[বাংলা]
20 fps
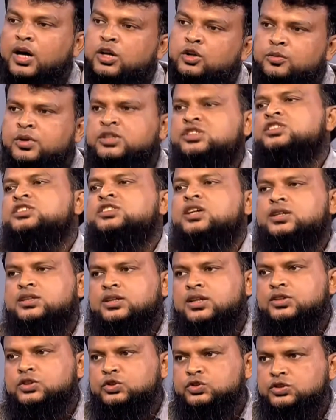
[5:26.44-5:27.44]
বারো মাসের
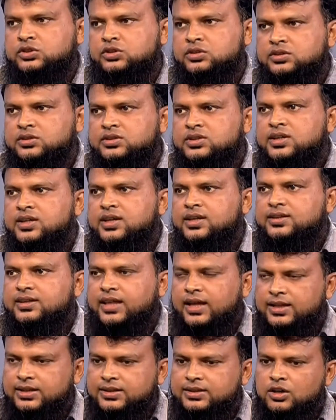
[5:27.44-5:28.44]
জাতটা ইউজ করে
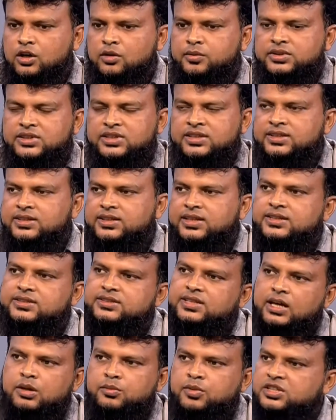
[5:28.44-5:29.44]
তাহলে কি হবে তিন থেকে
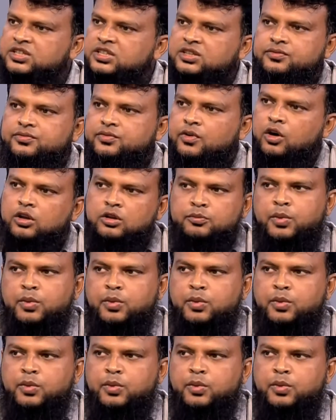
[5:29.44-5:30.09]
চারবার সে ফল